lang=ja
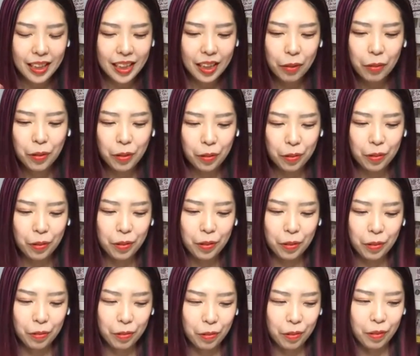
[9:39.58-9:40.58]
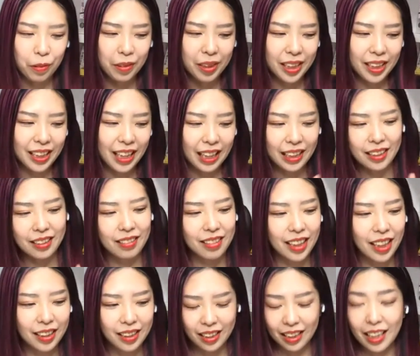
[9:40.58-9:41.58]
どんどんどんどんこう安く
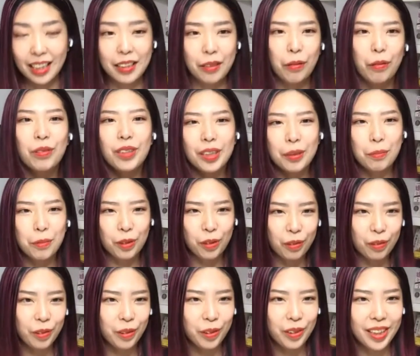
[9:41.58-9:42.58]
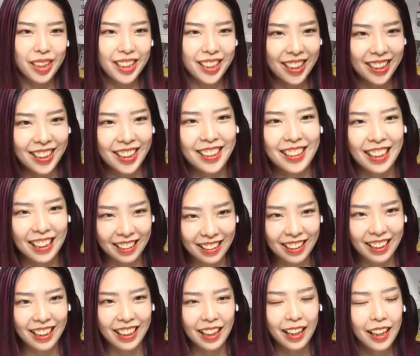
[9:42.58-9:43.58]
なって、日本人もどんどん豊かになってっ
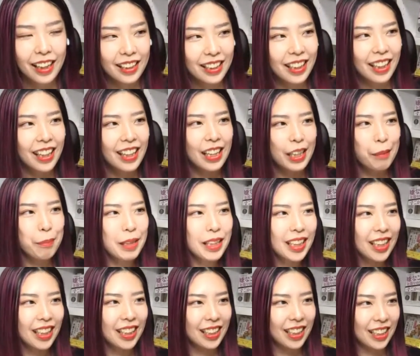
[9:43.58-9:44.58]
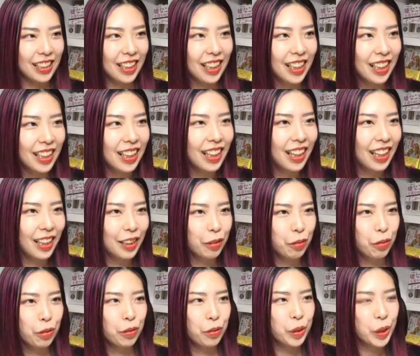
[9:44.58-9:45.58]
て、で、今なんてさ、あ
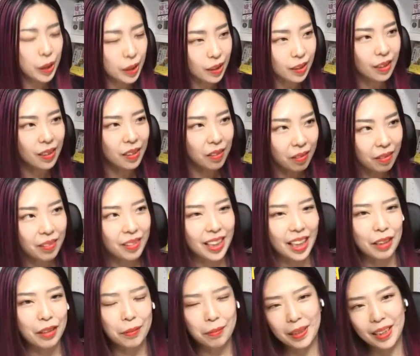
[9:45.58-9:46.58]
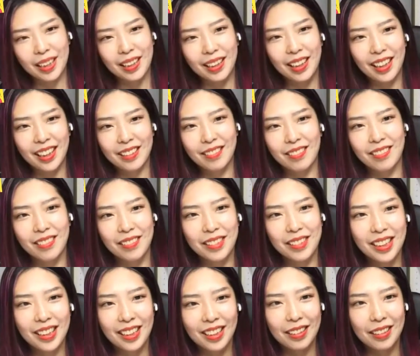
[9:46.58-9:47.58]
の、普通の、例えば、あの、
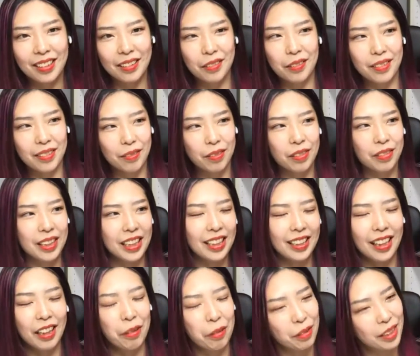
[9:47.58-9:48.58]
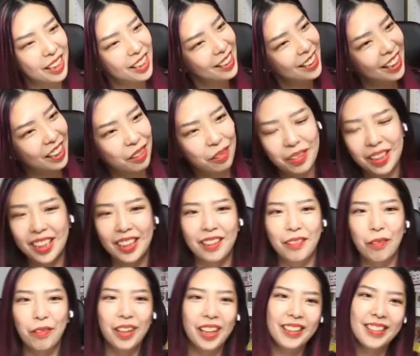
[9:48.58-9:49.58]
フリーター、フリーターとか
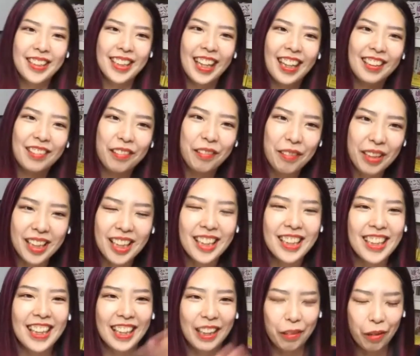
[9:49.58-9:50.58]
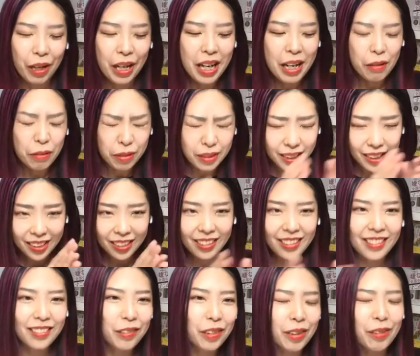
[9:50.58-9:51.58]
OL さんとかわかんないけど、普
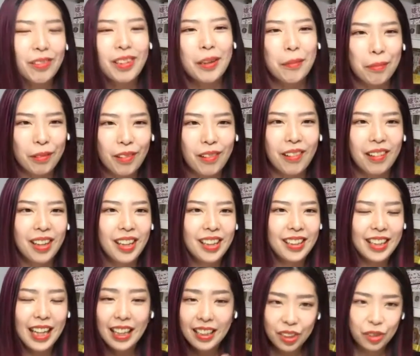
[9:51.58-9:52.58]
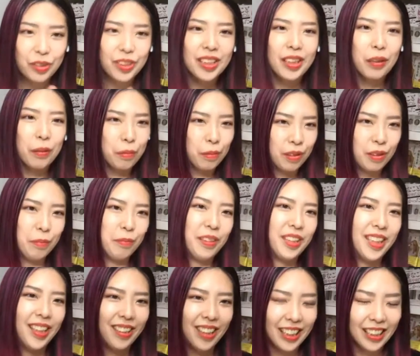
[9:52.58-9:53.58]
通の人でも何十着も服
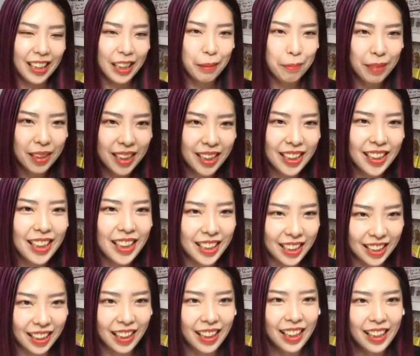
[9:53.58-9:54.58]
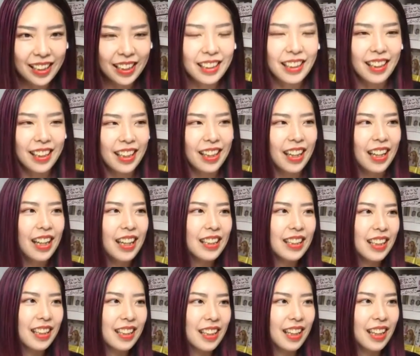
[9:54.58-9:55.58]
持ってるの当たり前じゃないですか。だから、
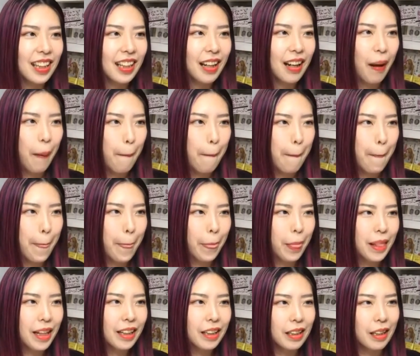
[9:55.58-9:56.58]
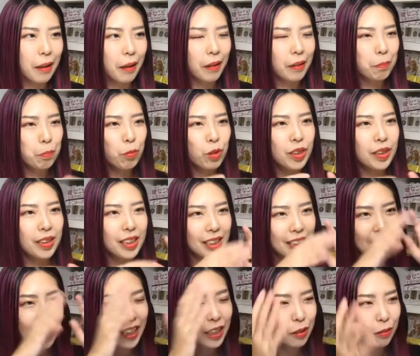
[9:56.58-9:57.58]
なんか、なんかね、もう
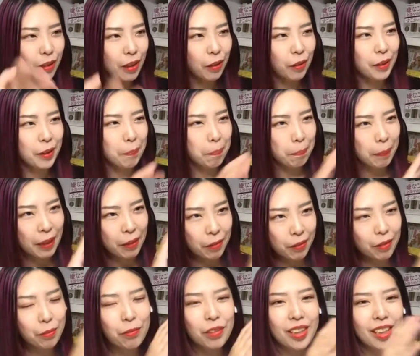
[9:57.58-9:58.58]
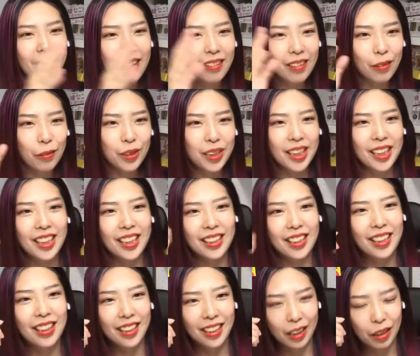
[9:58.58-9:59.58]
最初はいっぱい服持ってるのがおしゃれ
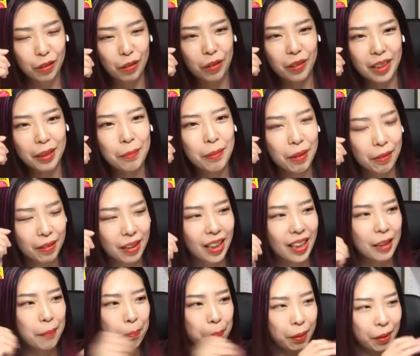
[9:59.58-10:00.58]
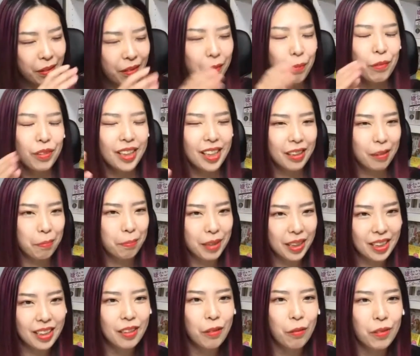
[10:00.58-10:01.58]
だったんだけど、今はいっぱい服持ってても
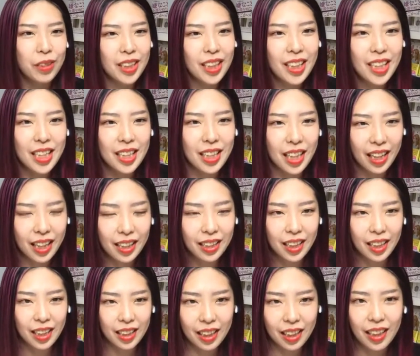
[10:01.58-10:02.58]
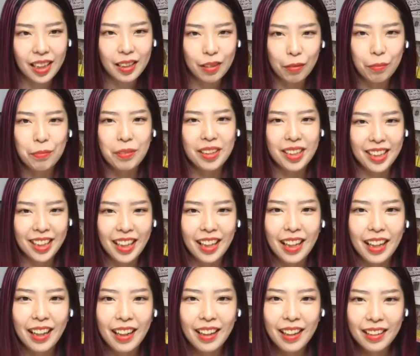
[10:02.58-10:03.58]
別におしゃれにならいなと思っ
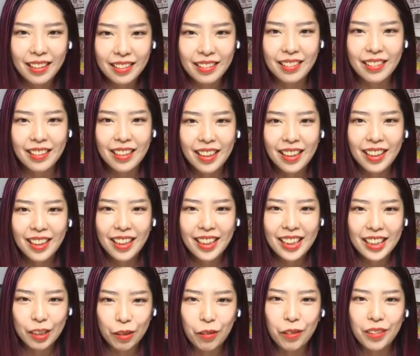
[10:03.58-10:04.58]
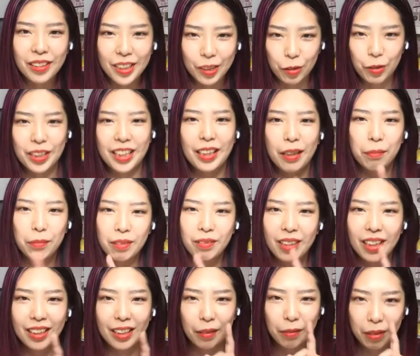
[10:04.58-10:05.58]
て、うん。そう、そう、イケメン
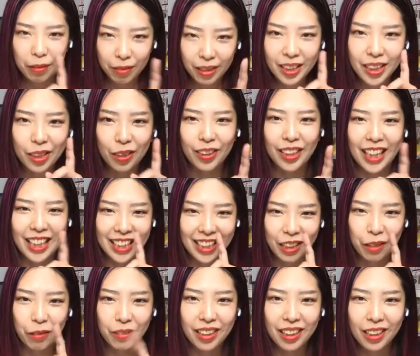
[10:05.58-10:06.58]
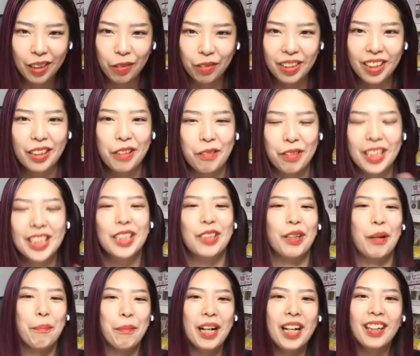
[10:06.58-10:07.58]
はイケメンファッションだしね、
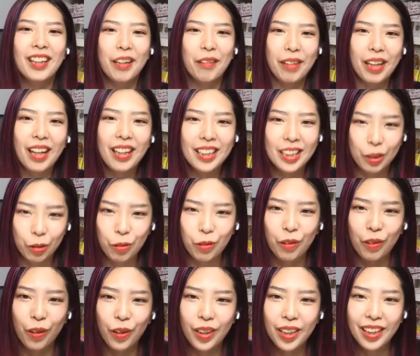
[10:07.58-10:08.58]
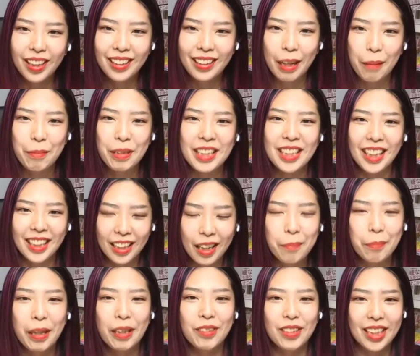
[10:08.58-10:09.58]
オタクオタクファッションな漫画は。そう。たまちゃん
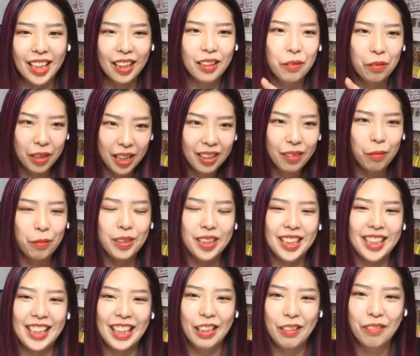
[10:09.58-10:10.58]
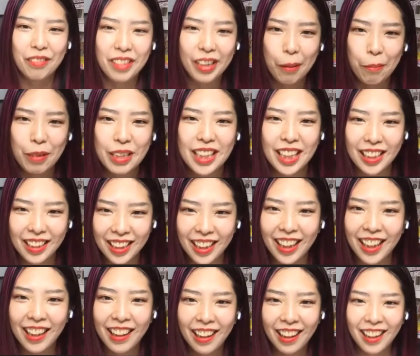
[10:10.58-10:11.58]
ね、まるちゃんのね、友友のたまちゃん
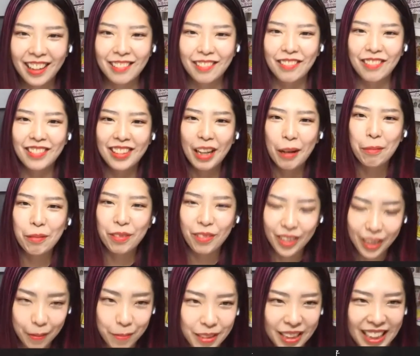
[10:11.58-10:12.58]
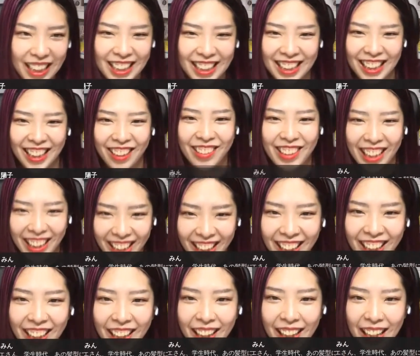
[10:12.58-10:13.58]
ね、あの、ラボのたまちゃんじゃなくて
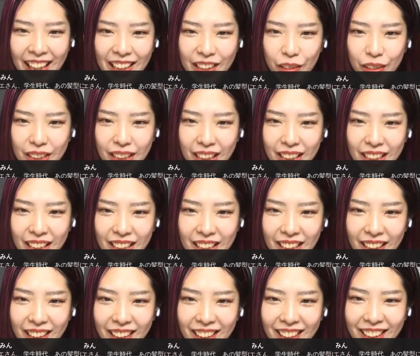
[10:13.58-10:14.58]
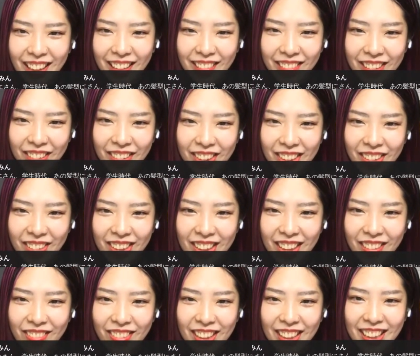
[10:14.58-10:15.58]
ね、そう、サザエさん、あの金玉
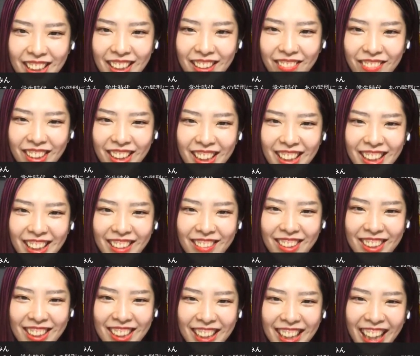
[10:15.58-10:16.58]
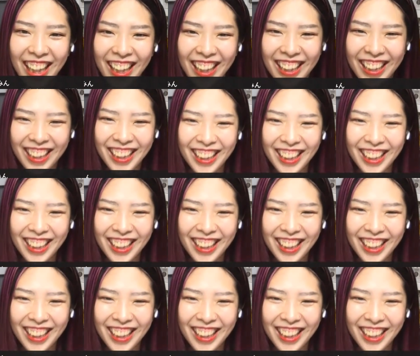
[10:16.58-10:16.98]
さん、プラスブランディングすげえ。